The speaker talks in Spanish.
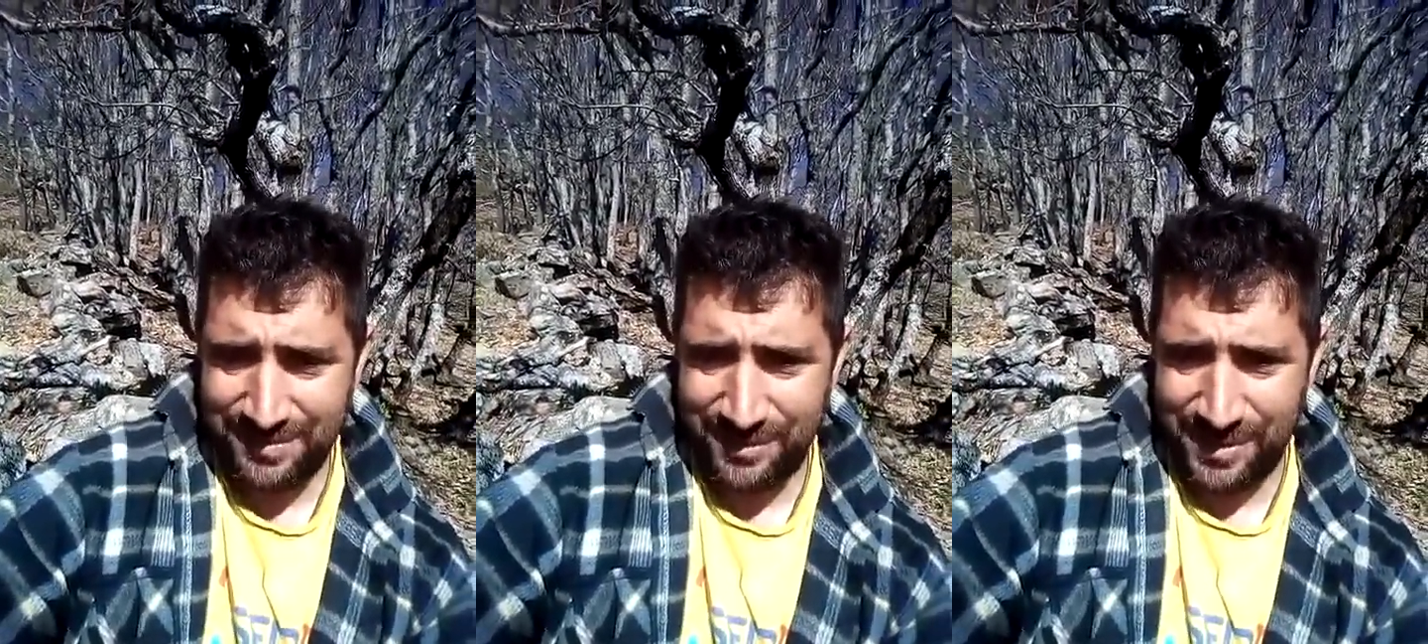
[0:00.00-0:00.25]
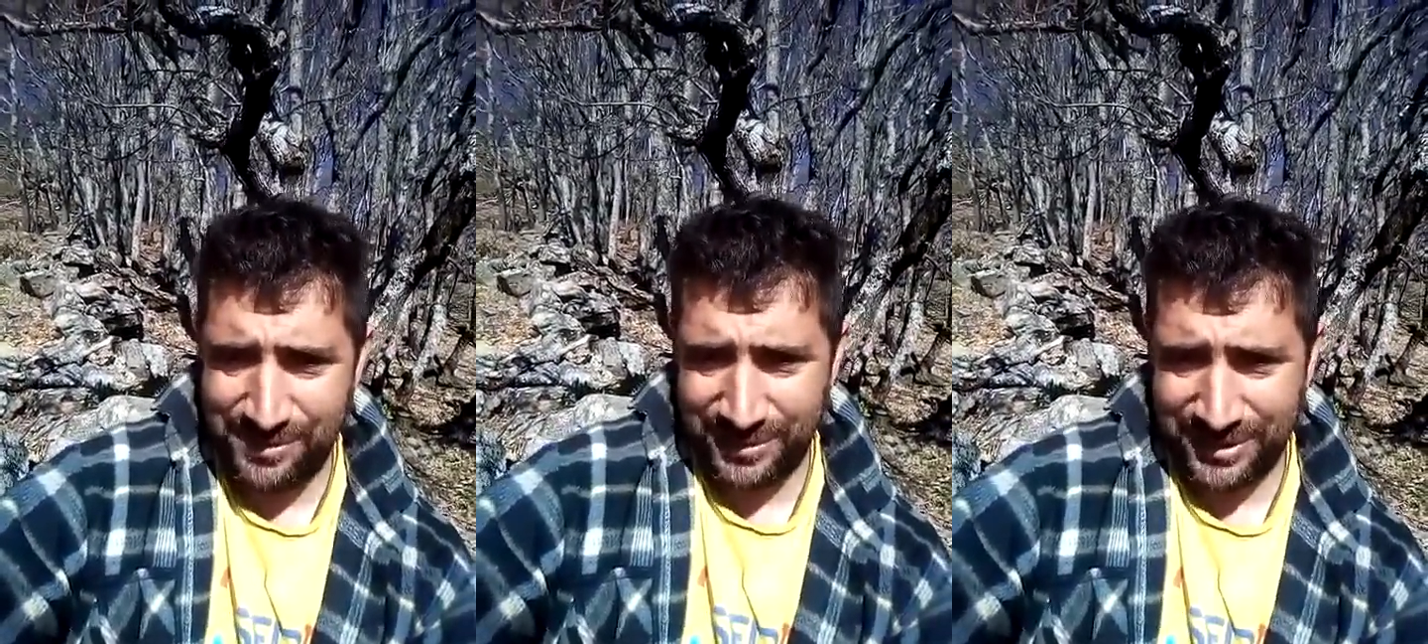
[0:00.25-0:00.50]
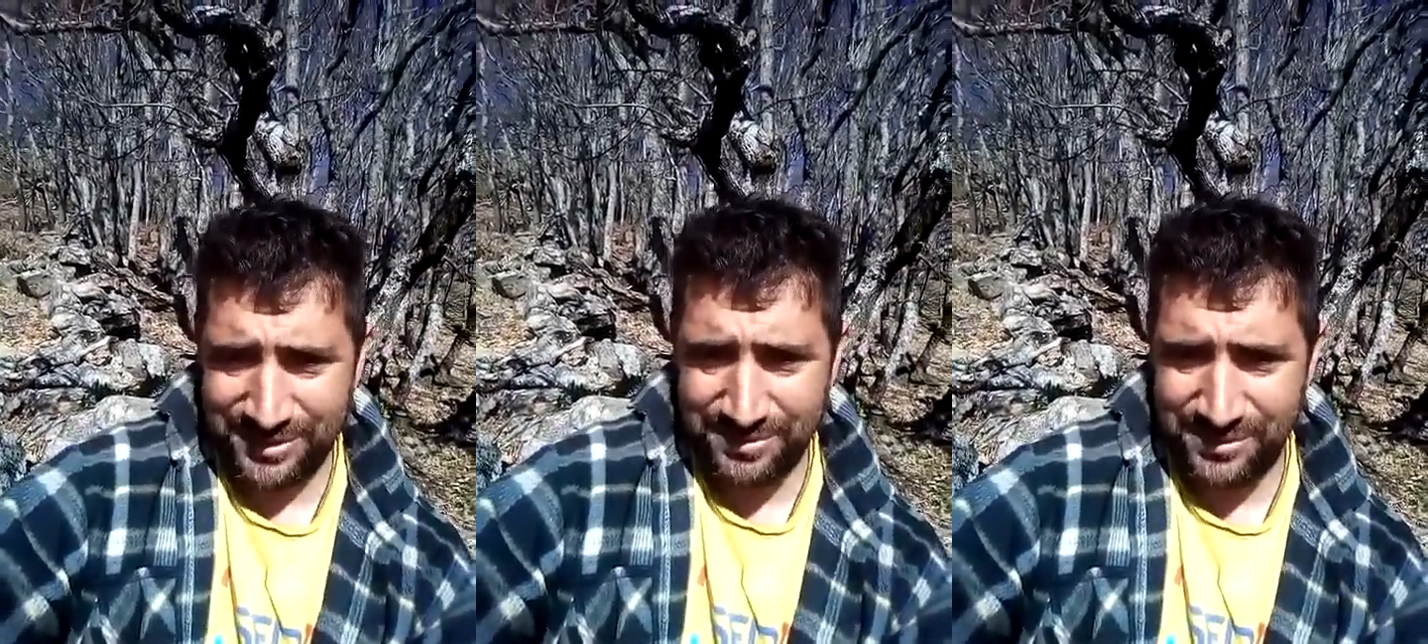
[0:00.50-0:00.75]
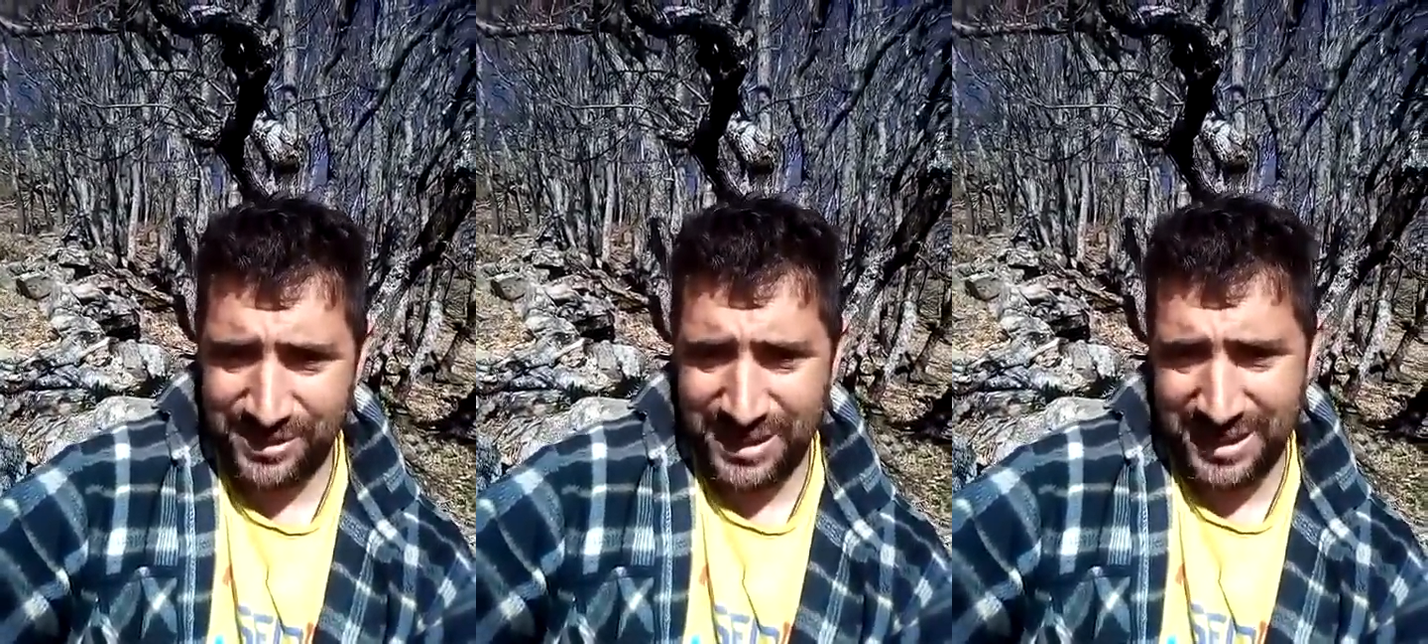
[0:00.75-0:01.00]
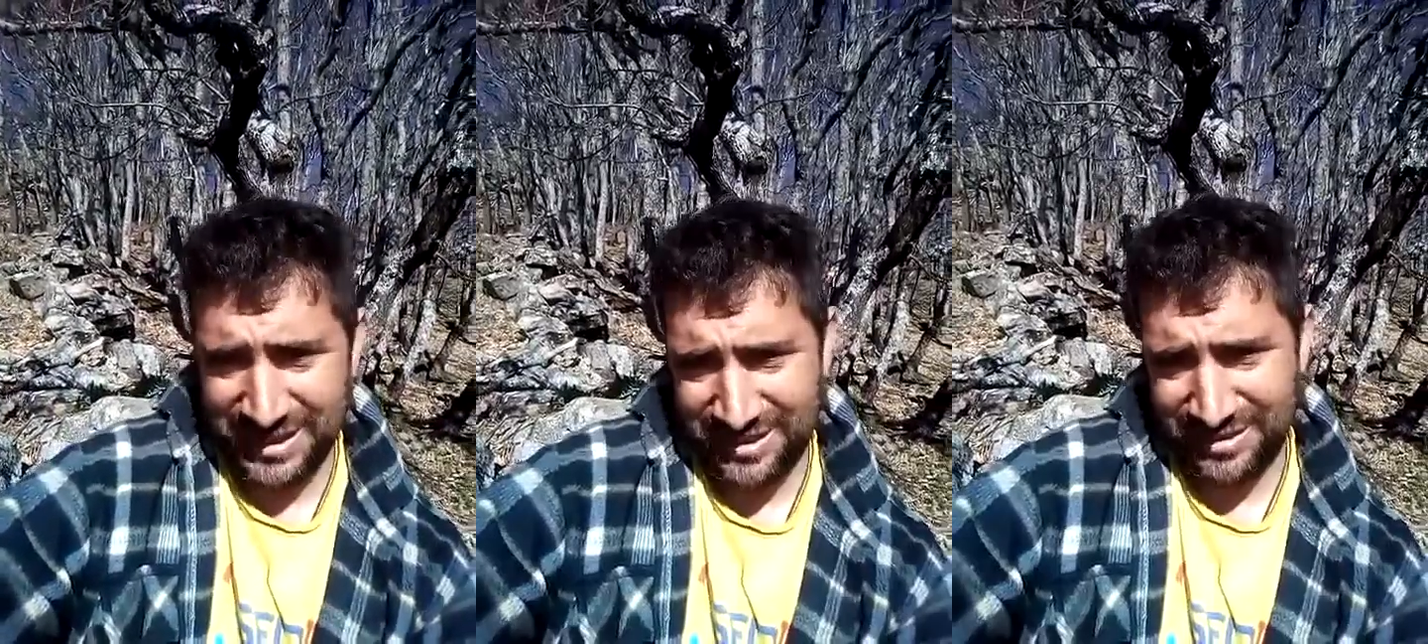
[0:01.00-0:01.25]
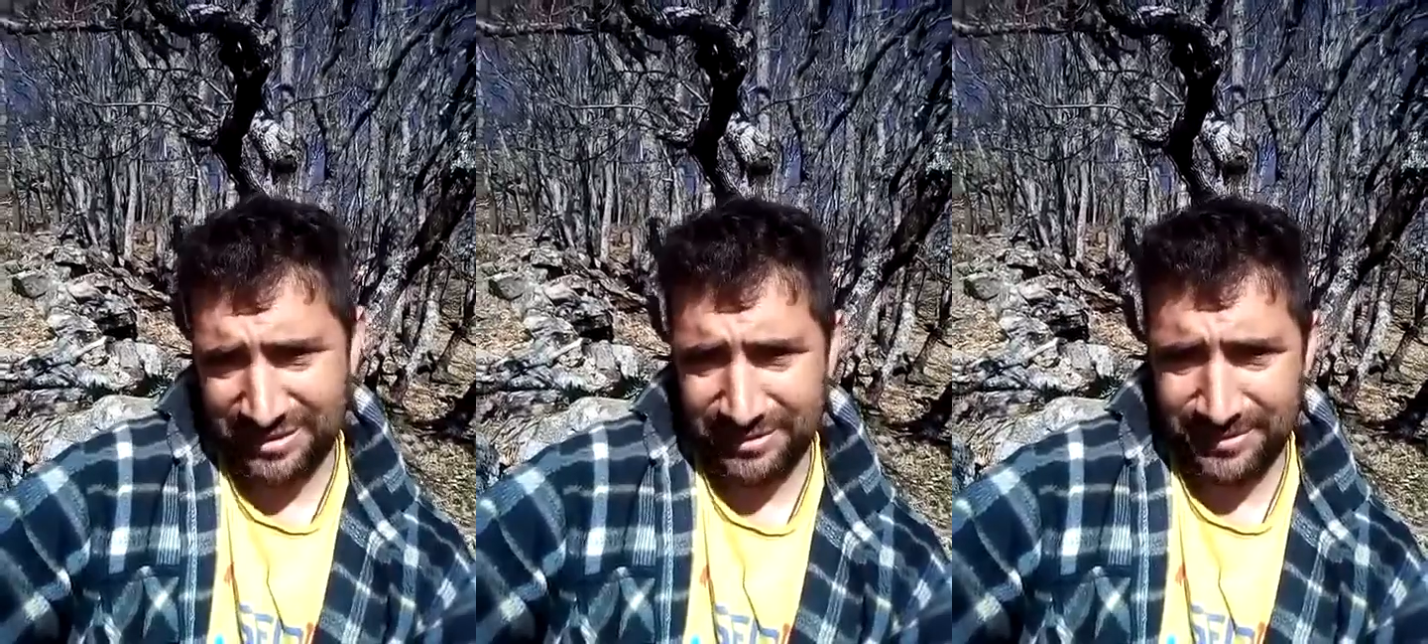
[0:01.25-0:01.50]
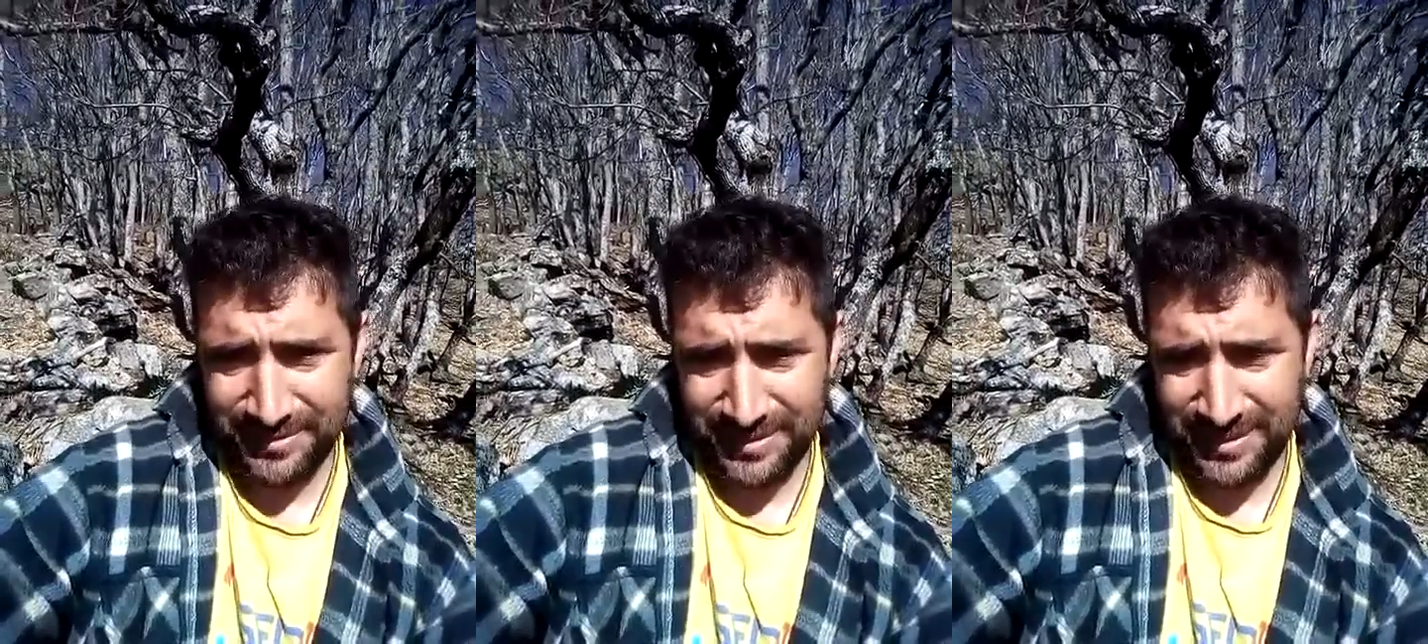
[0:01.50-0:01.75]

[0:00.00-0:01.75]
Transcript: pueblo que son muy listos,